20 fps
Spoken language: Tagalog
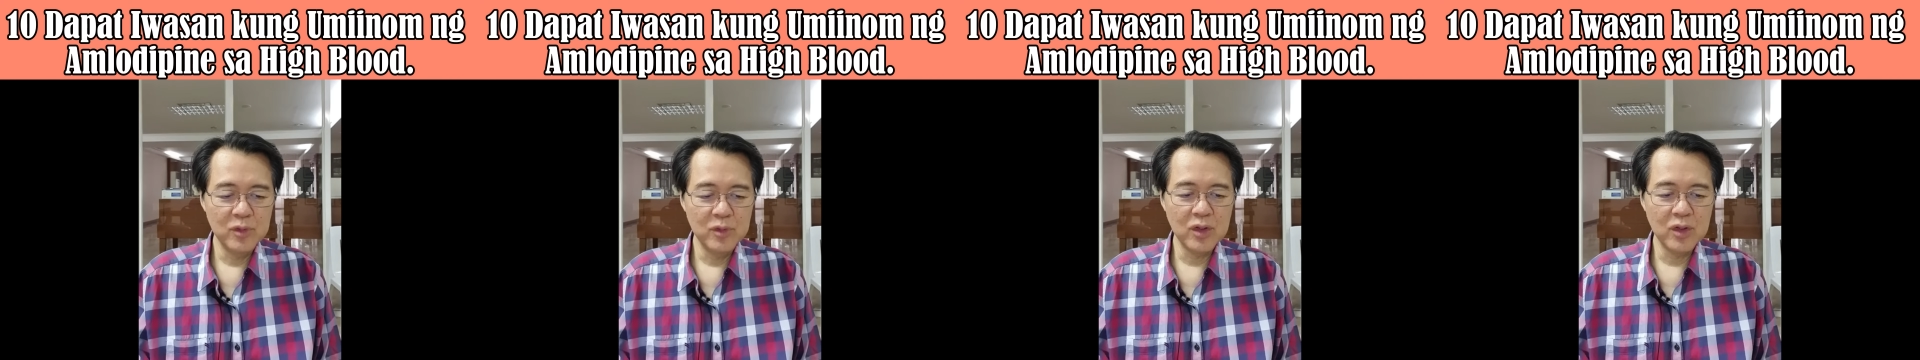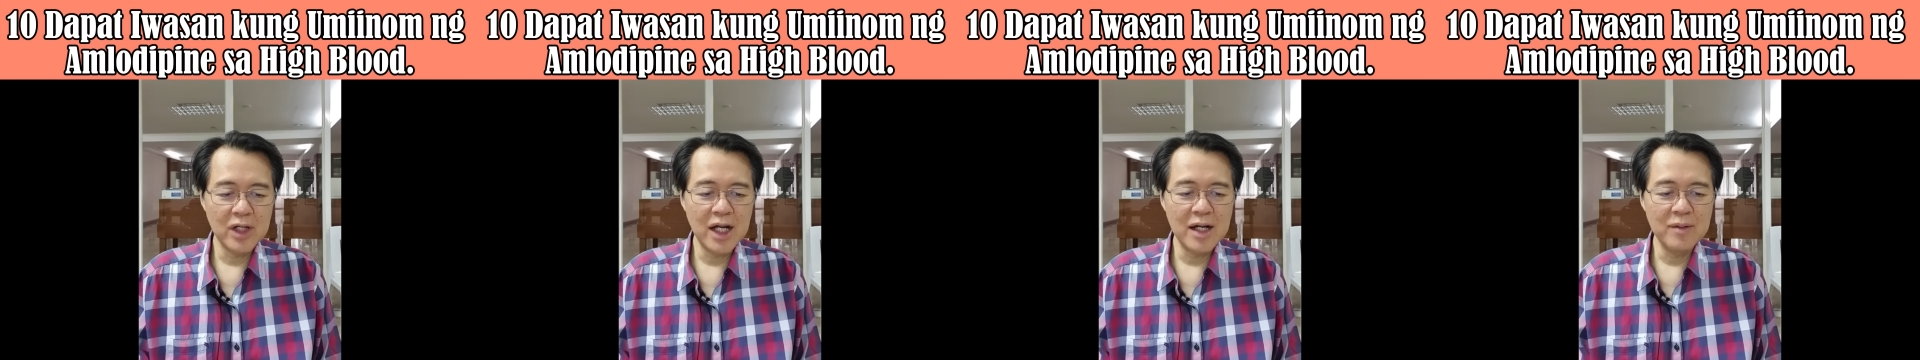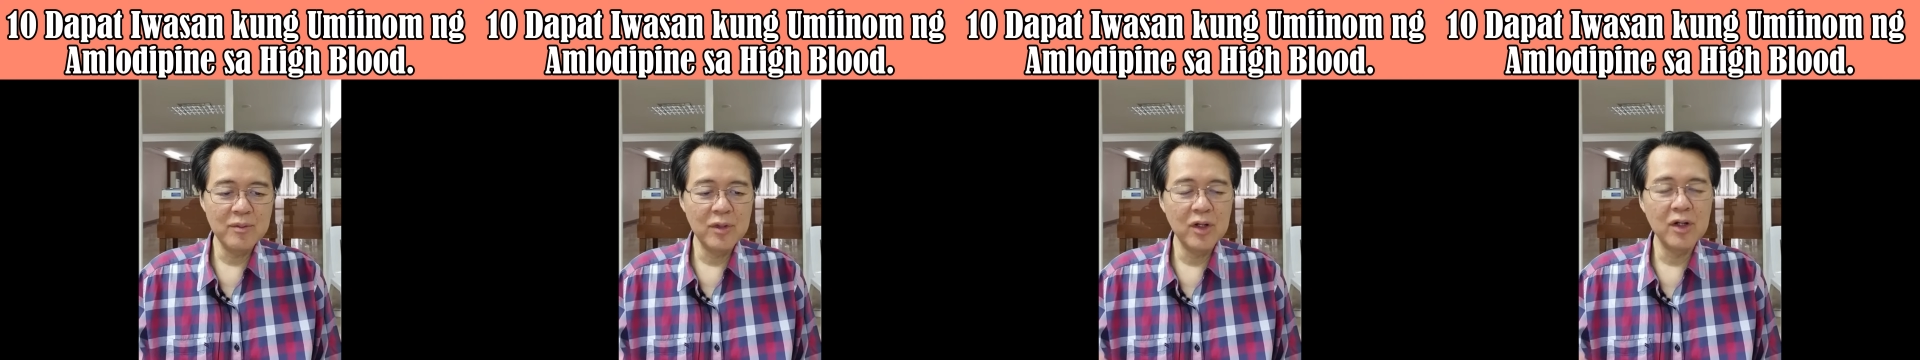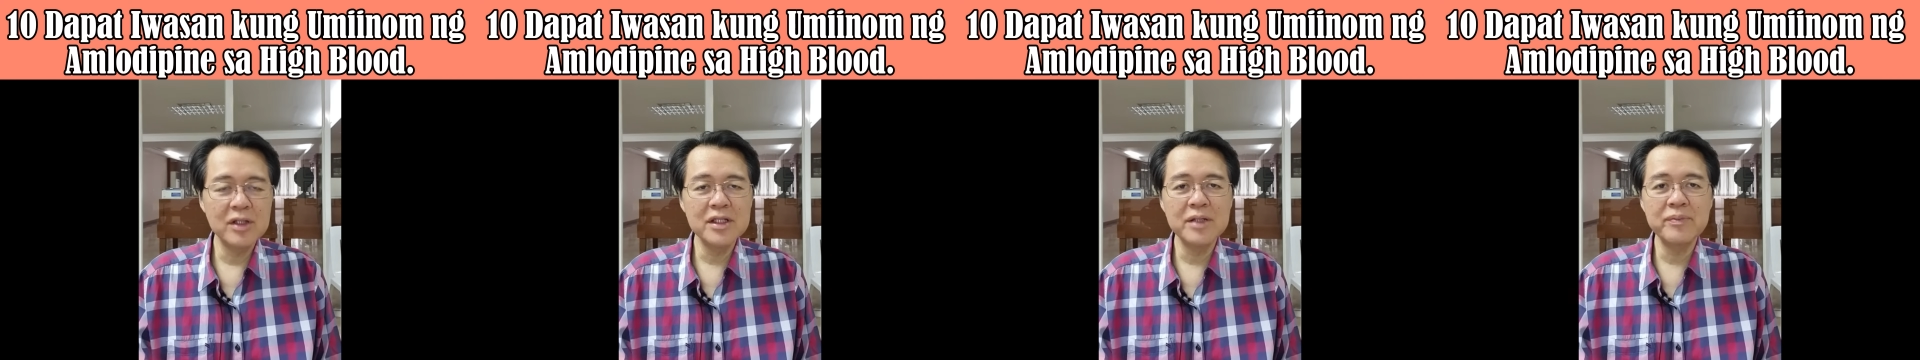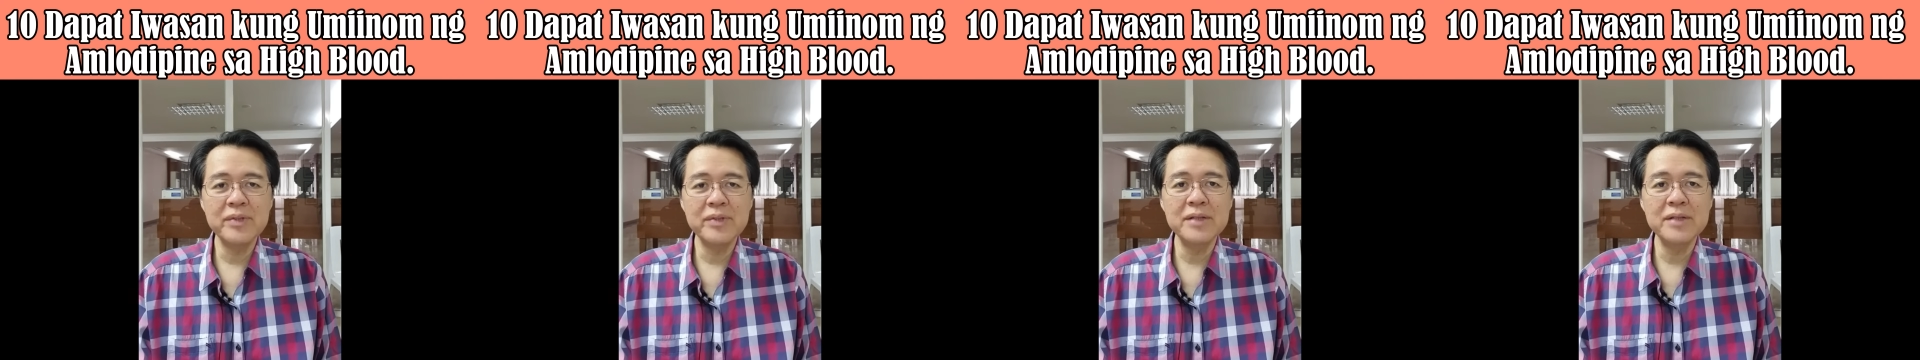Mura
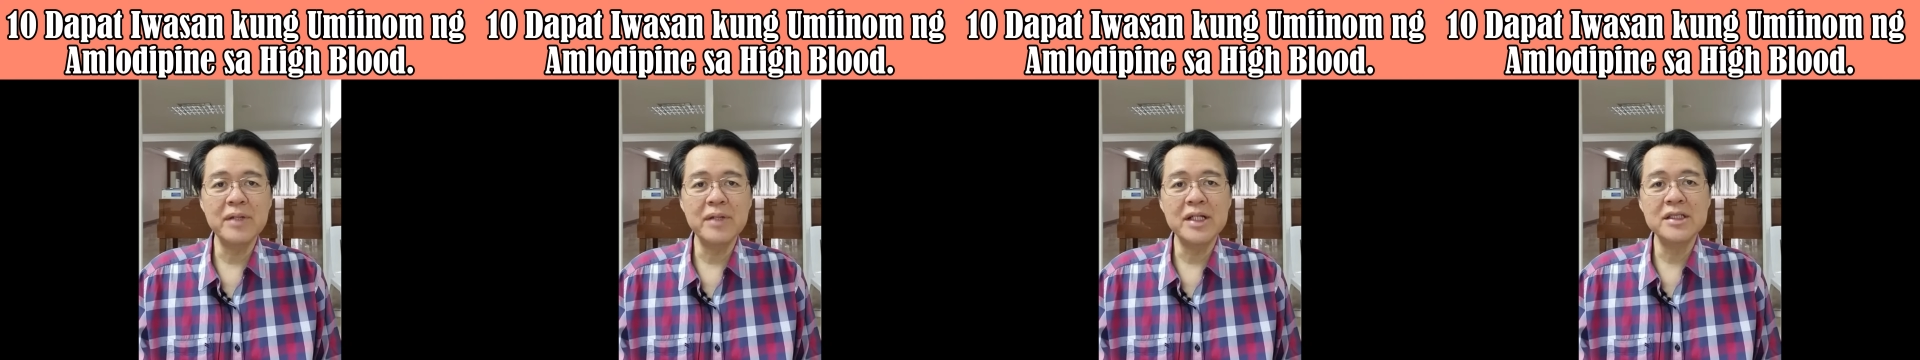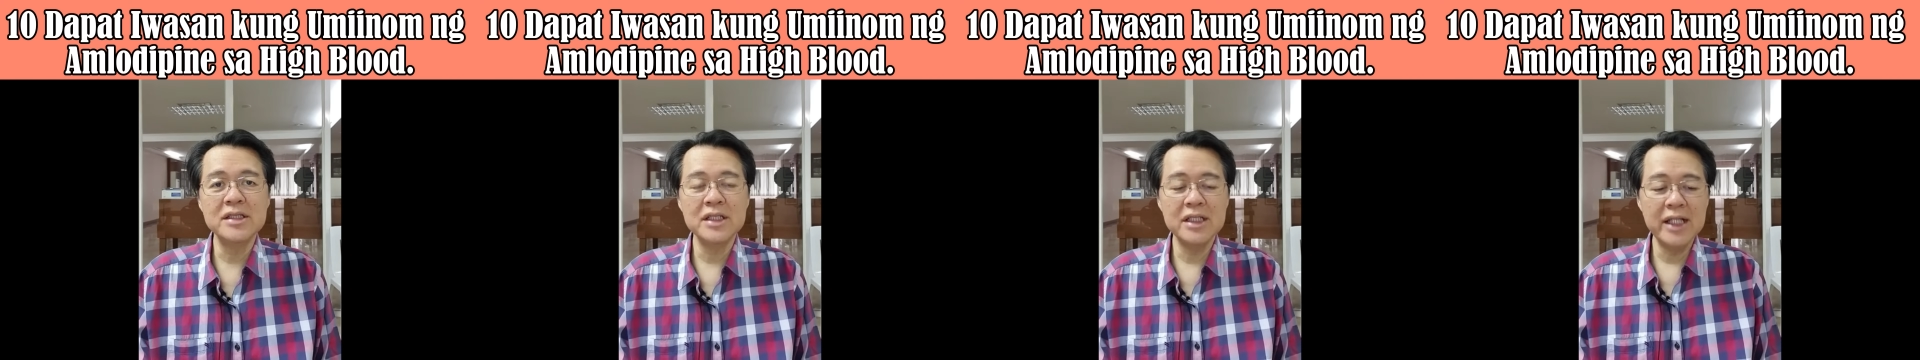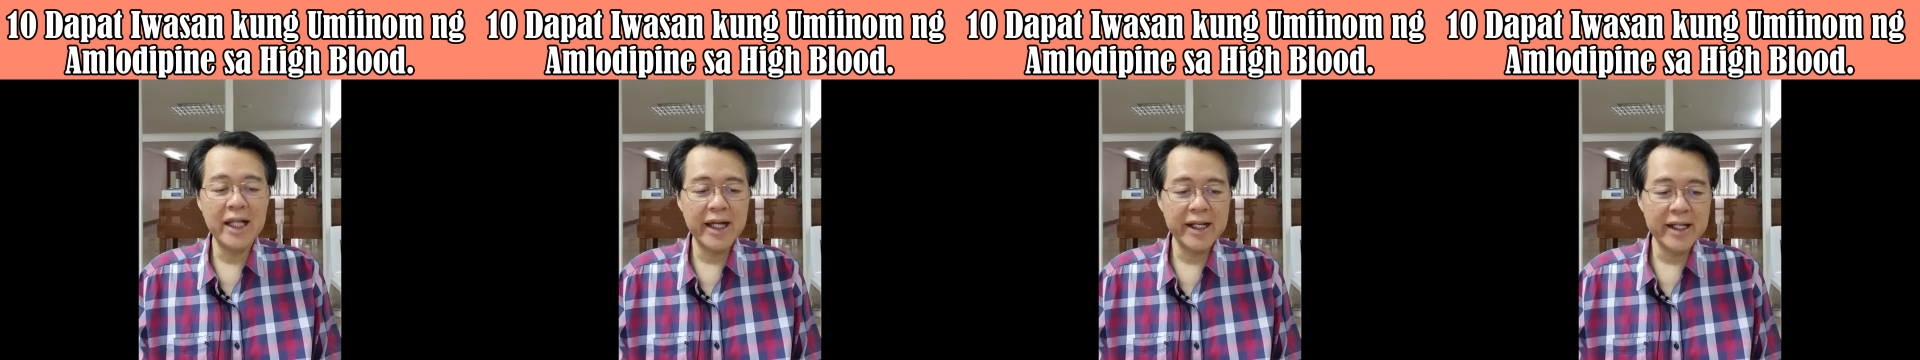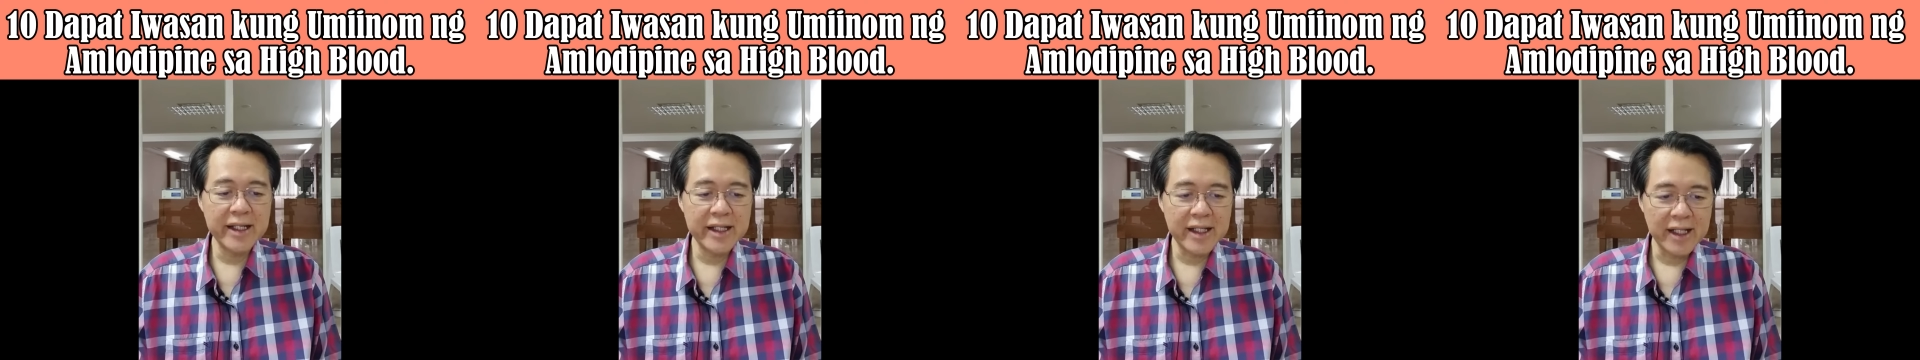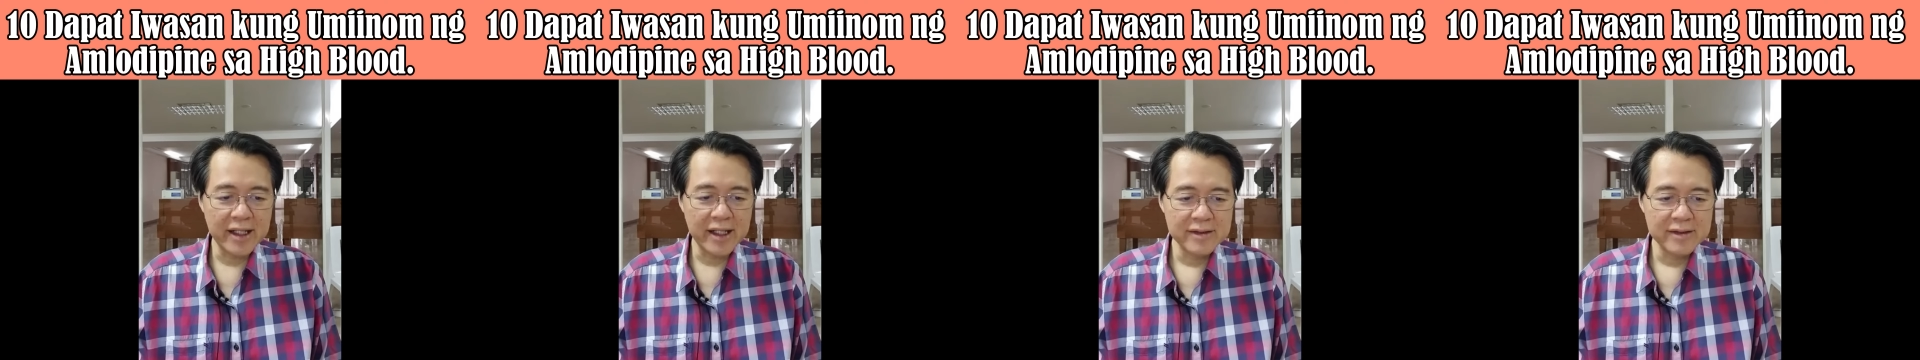amlodipine, may
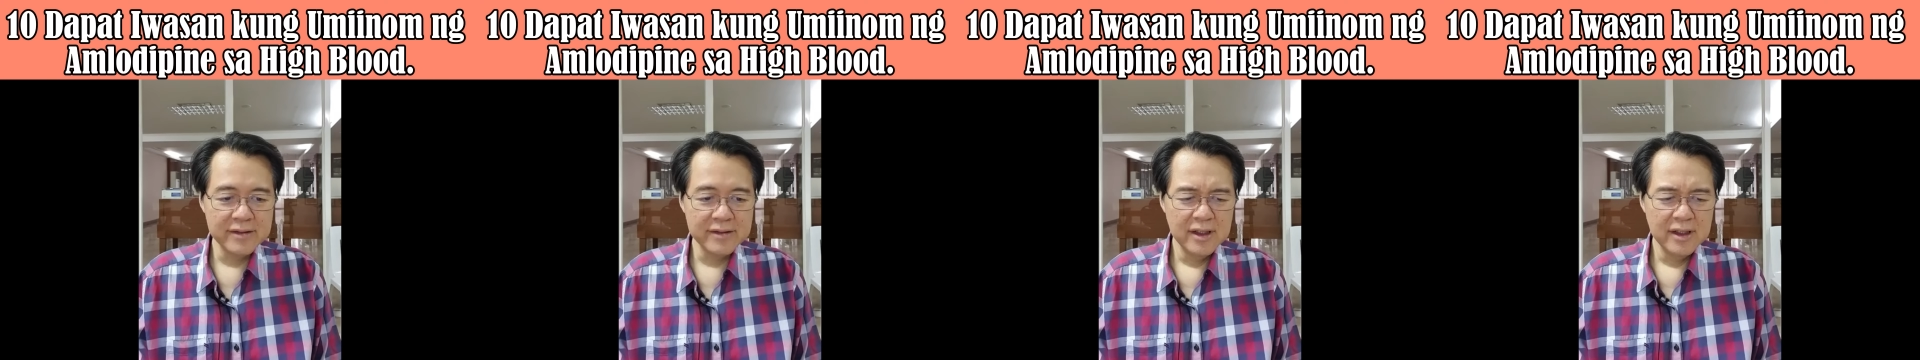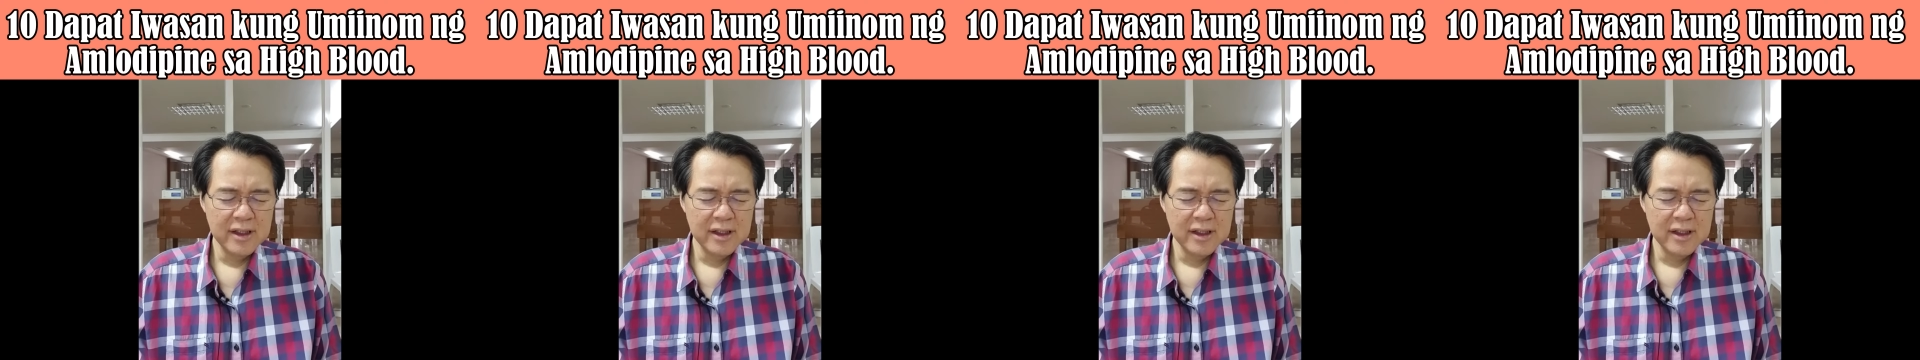generic eh.